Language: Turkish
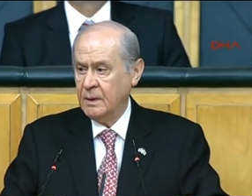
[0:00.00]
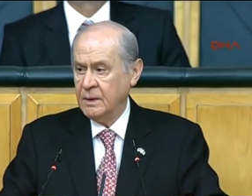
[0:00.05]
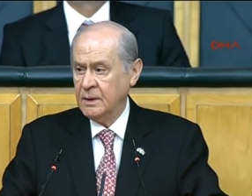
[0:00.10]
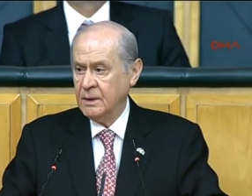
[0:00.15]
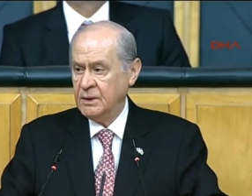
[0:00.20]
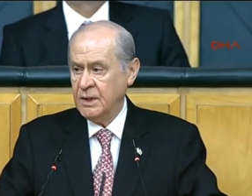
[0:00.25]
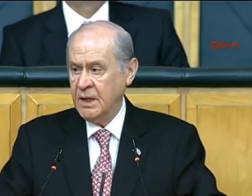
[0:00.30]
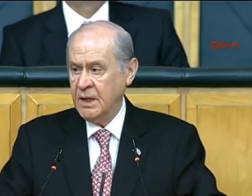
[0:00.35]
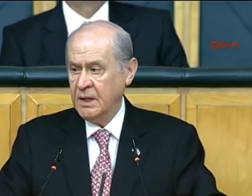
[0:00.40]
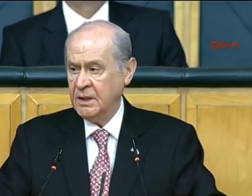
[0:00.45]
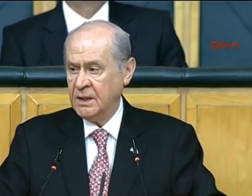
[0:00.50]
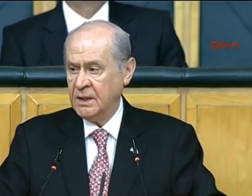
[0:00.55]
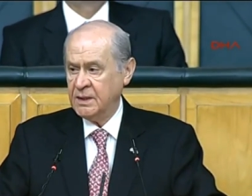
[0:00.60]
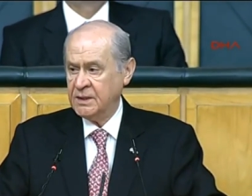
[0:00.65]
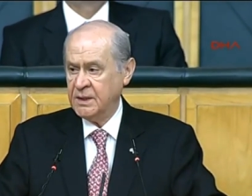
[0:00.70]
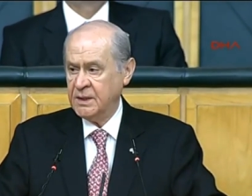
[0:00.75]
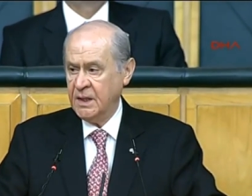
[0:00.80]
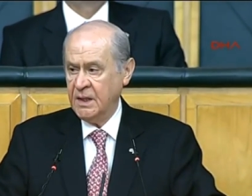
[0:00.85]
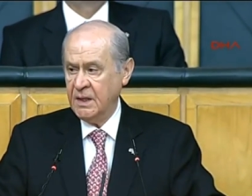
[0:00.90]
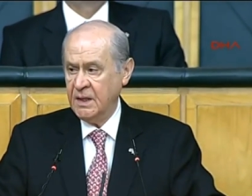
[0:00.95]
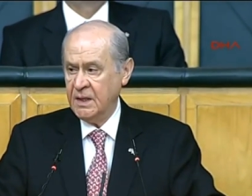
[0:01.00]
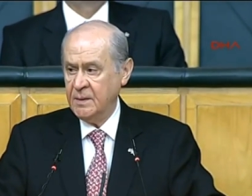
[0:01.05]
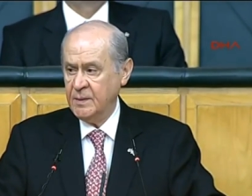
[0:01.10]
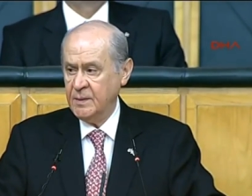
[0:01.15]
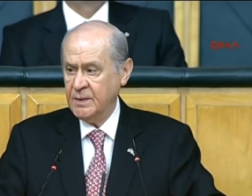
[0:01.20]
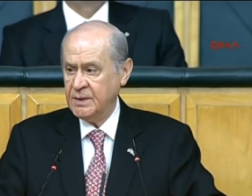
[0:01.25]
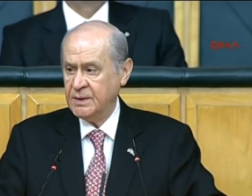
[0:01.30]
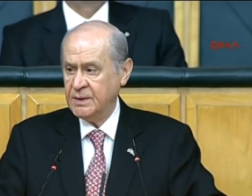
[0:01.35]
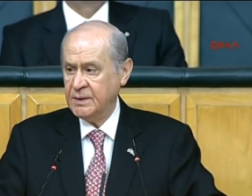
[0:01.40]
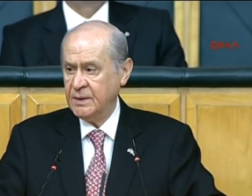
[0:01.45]
Şehit
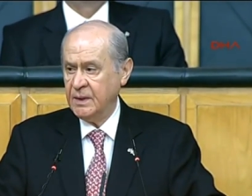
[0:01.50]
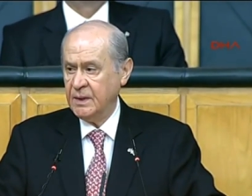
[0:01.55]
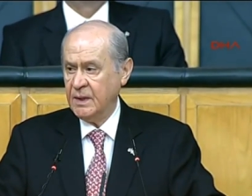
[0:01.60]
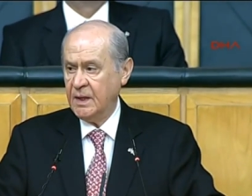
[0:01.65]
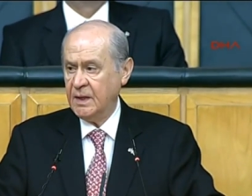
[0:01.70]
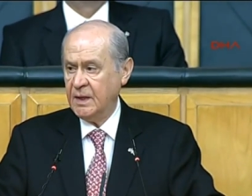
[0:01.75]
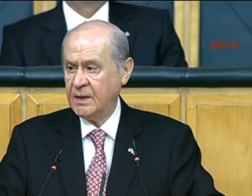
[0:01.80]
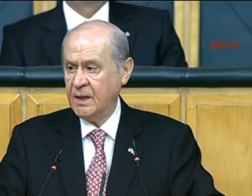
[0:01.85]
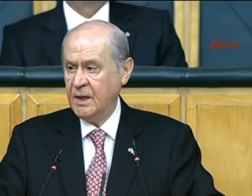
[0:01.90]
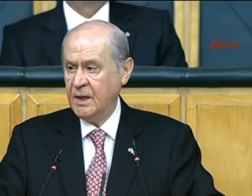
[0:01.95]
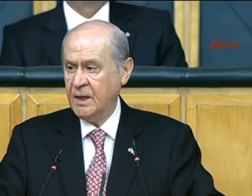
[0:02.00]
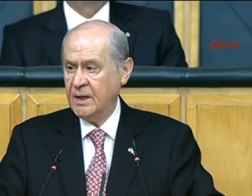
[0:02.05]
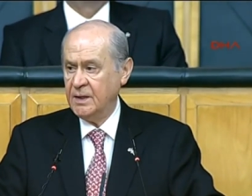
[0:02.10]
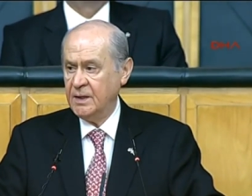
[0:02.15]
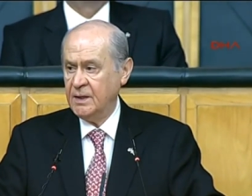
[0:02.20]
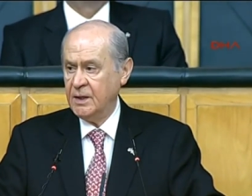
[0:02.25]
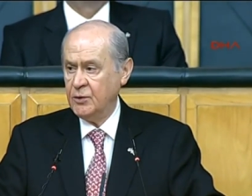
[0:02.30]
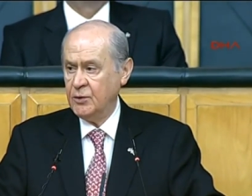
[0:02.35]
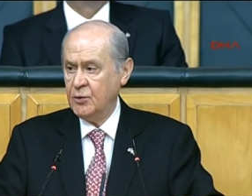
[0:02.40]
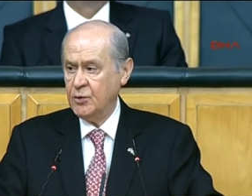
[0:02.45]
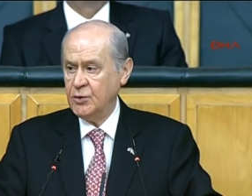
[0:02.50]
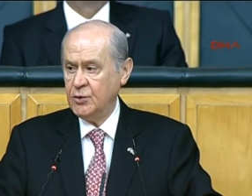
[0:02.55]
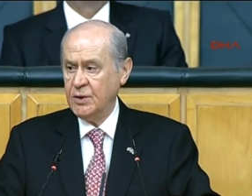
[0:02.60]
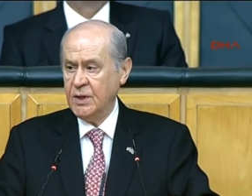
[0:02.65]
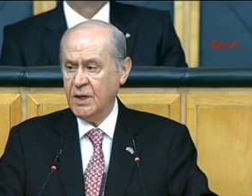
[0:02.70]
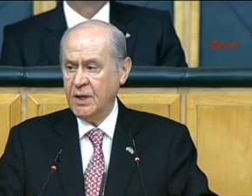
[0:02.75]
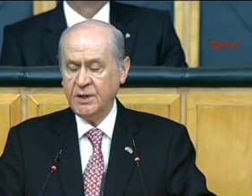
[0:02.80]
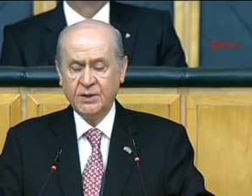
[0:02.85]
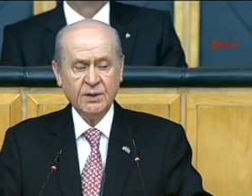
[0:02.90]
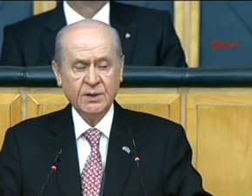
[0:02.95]
askerlerimiz arkalarında gözü
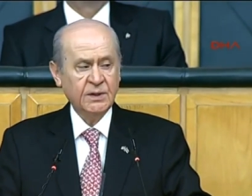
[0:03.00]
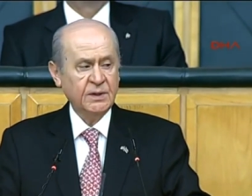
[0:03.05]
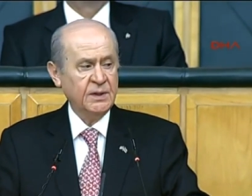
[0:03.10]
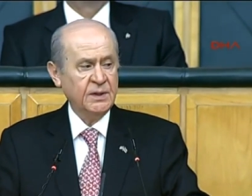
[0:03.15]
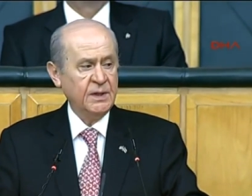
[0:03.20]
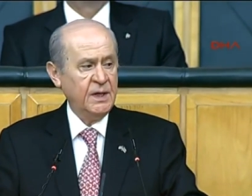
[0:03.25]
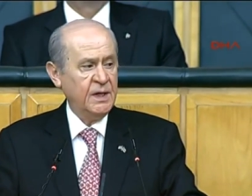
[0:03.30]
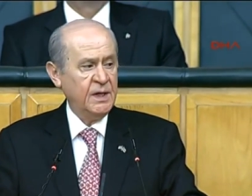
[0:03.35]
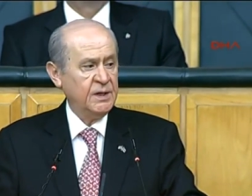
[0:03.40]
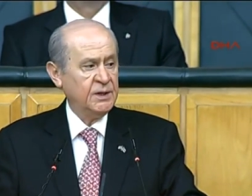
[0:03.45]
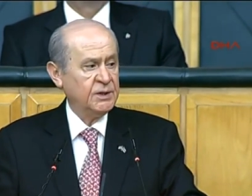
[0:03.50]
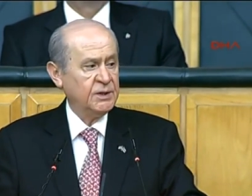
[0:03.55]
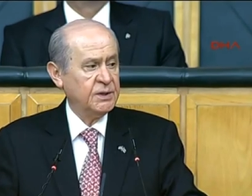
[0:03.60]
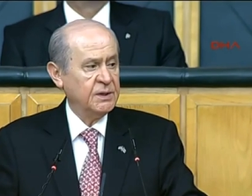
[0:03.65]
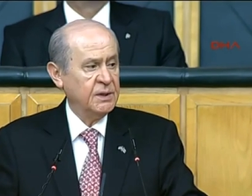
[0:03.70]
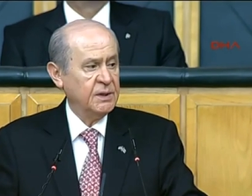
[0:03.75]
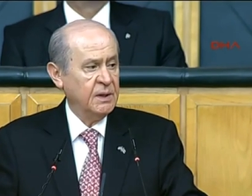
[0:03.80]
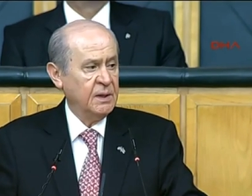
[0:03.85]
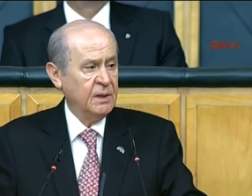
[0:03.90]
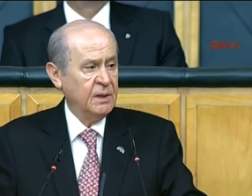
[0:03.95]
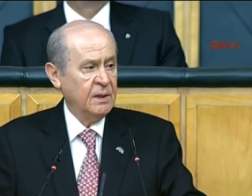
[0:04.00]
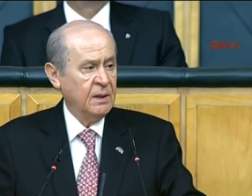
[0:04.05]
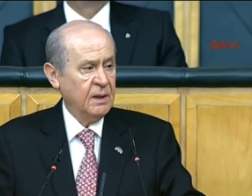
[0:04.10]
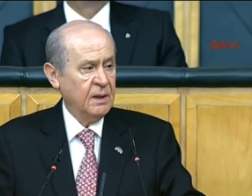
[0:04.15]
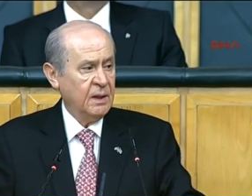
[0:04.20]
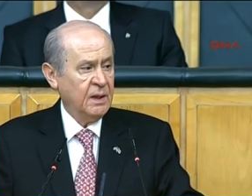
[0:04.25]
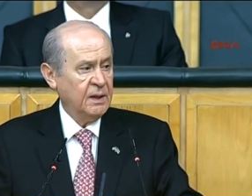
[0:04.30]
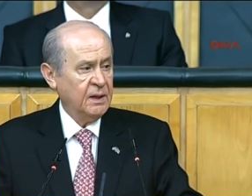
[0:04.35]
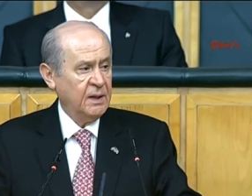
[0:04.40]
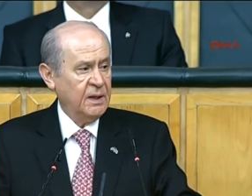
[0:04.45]
yaşlı eş,
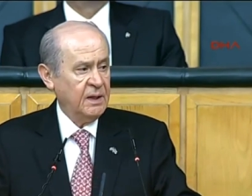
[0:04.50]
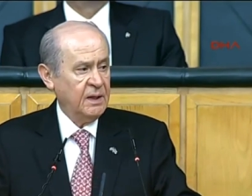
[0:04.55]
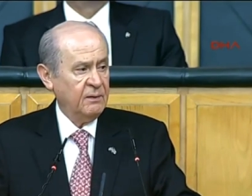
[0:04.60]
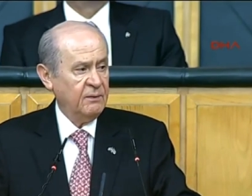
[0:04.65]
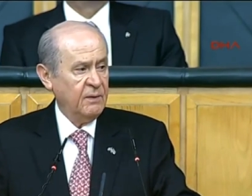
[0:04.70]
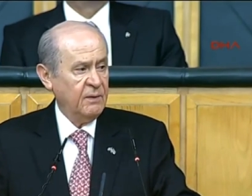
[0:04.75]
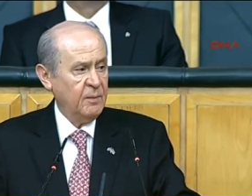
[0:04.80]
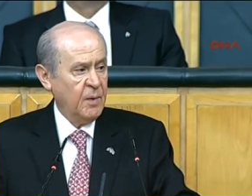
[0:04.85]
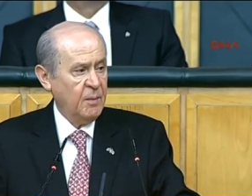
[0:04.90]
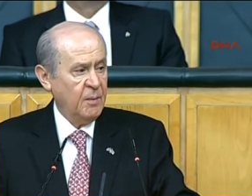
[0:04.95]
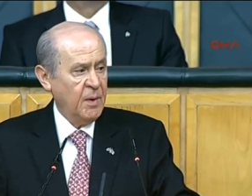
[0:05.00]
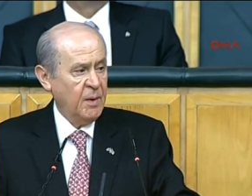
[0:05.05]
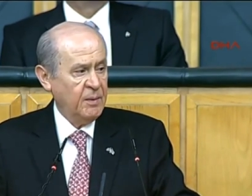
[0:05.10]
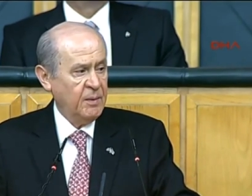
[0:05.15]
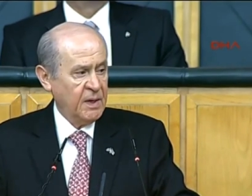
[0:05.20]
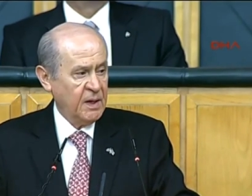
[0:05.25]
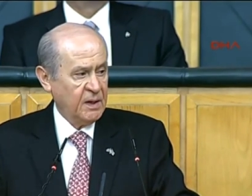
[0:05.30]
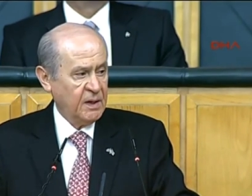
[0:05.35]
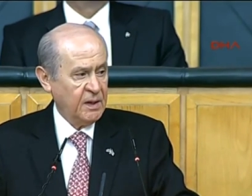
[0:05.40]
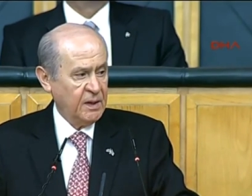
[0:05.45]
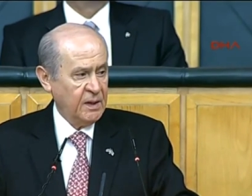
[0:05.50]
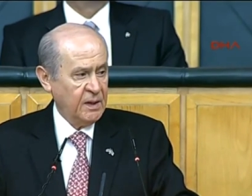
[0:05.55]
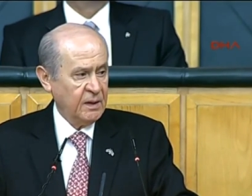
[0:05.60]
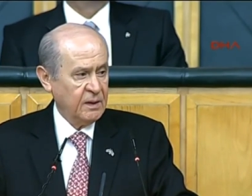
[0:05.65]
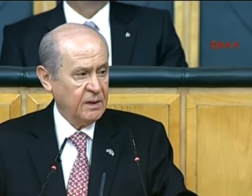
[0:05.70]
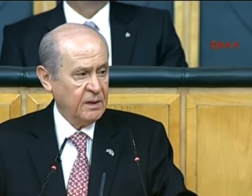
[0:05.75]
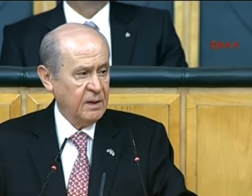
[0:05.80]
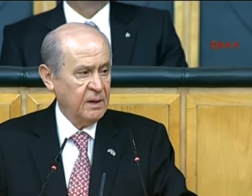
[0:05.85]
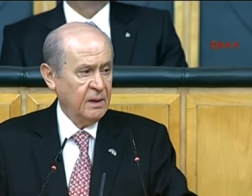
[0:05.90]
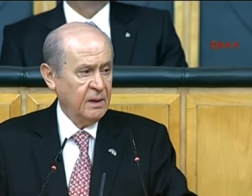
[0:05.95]
ana ve baba bırakarak
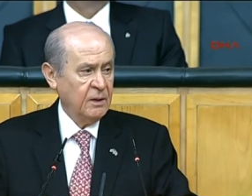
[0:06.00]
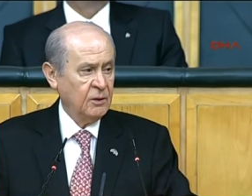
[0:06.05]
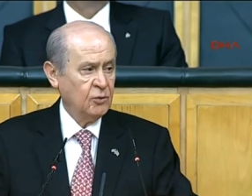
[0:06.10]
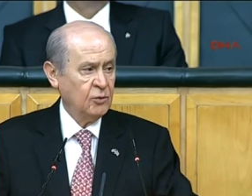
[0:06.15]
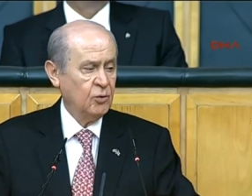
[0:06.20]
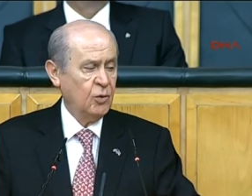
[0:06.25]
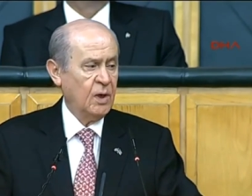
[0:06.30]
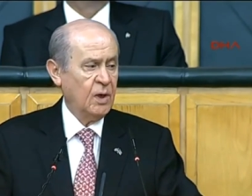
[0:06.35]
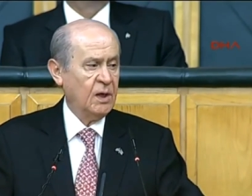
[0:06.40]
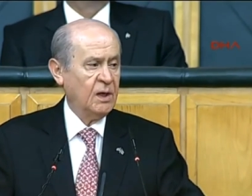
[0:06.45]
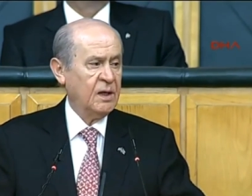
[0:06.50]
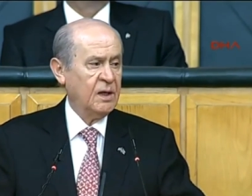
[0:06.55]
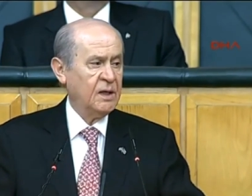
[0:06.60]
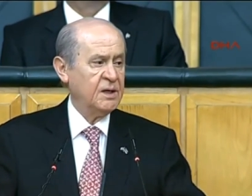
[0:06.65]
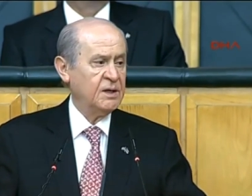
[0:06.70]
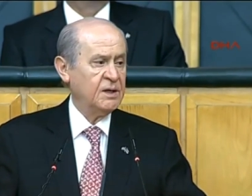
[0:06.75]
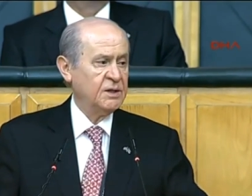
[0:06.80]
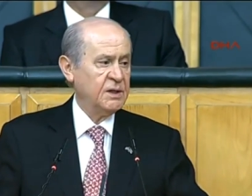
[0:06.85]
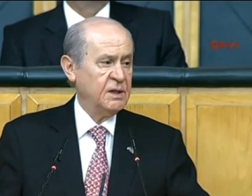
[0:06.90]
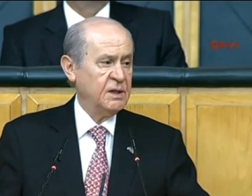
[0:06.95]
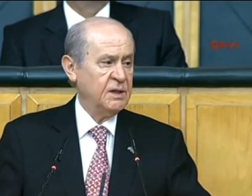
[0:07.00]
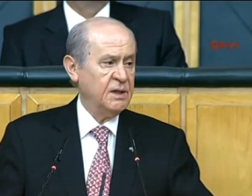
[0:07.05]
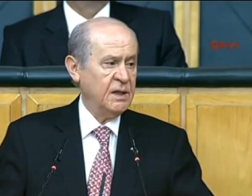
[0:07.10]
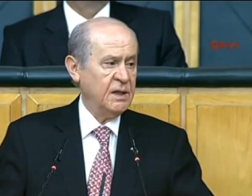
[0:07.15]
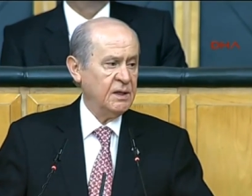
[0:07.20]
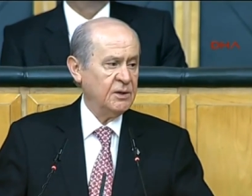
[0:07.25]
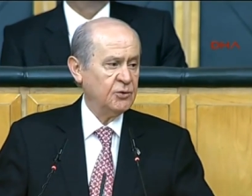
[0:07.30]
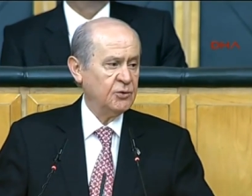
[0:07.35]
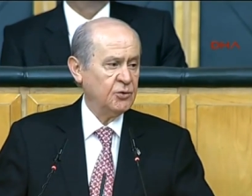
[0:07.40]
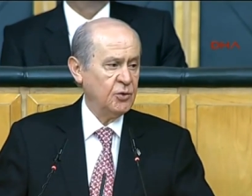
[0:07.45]
dualar
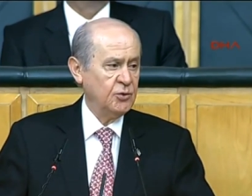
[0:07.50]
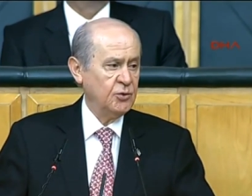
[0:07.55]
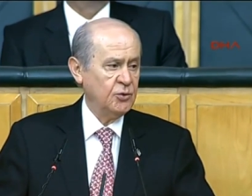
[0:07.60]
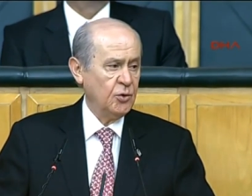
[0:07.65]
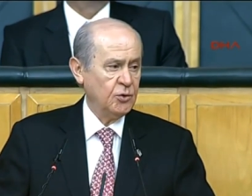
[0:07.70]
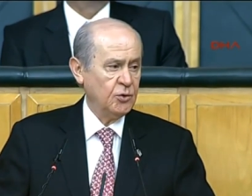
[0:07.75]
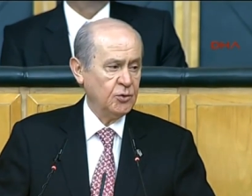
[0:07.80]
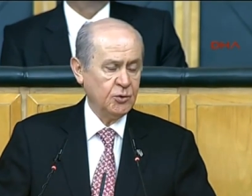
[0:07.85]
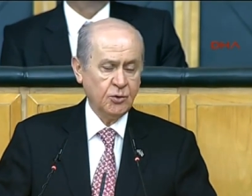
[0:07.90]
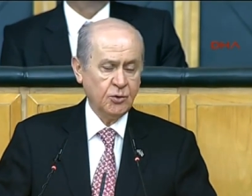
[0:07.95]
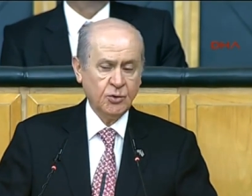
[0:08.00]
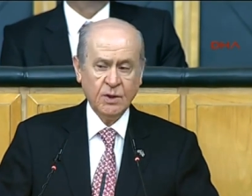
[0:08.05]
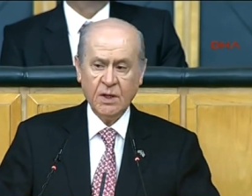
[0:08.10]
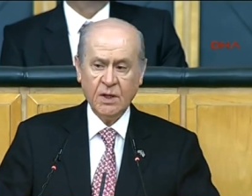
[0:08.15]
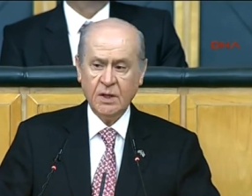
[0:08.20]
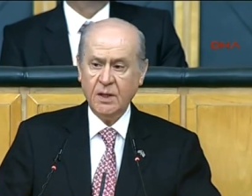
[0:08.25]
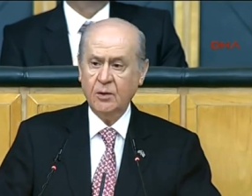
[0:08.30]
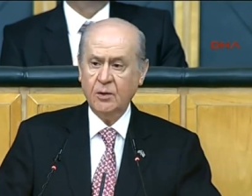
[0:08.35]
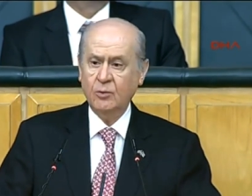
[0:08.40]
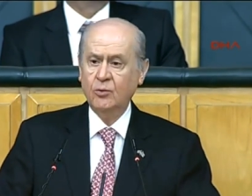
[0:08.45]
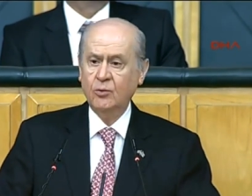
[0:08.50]
eşliğinde son yolculuklarına